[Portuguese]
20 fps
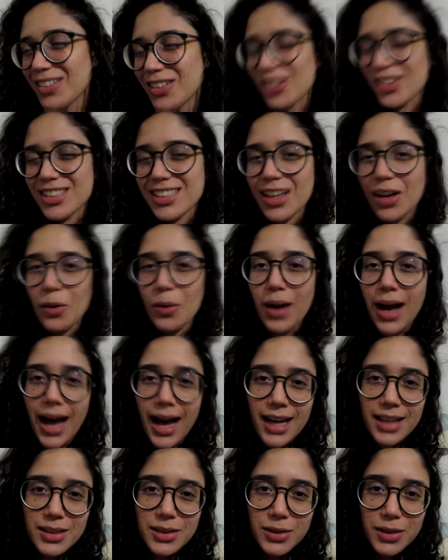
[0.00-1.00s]
ficou
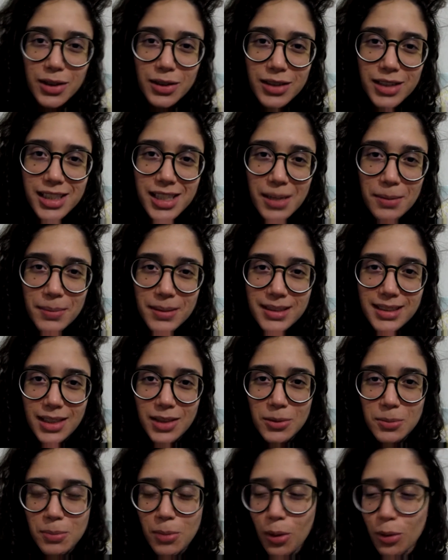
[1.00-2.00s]
salgado e eu deixei passar
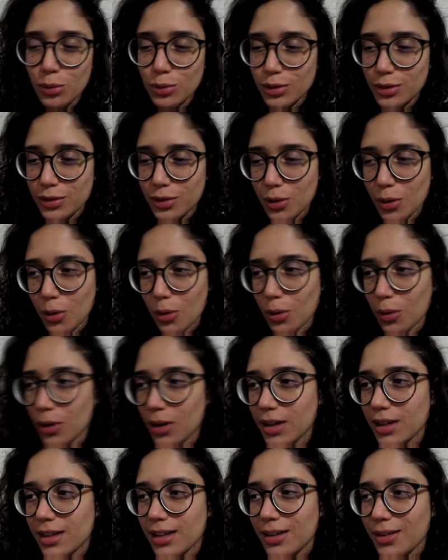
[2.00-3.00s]
do ponto, ficou
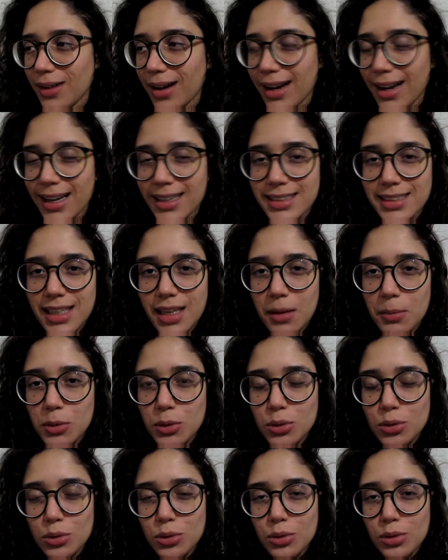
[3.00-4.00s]
a casquinha é
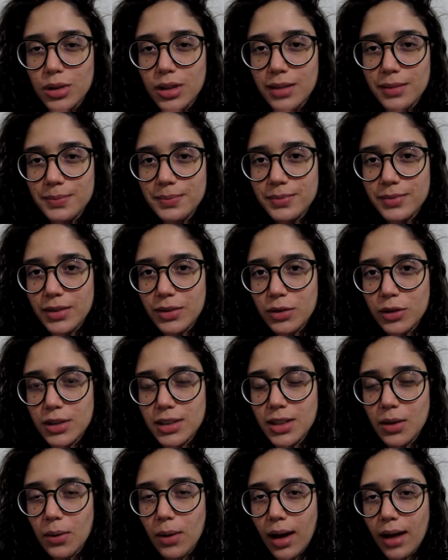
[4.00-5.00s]
muito dura e ficou
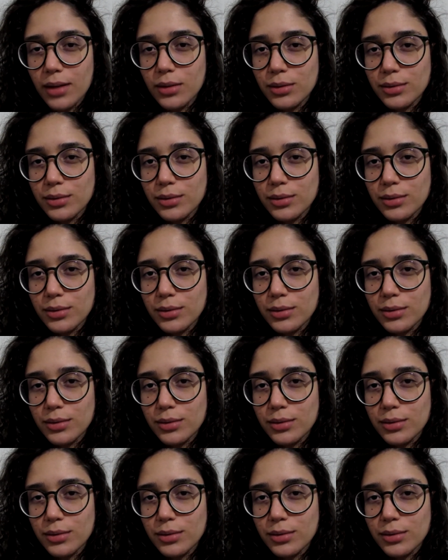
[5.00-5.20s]
salgado.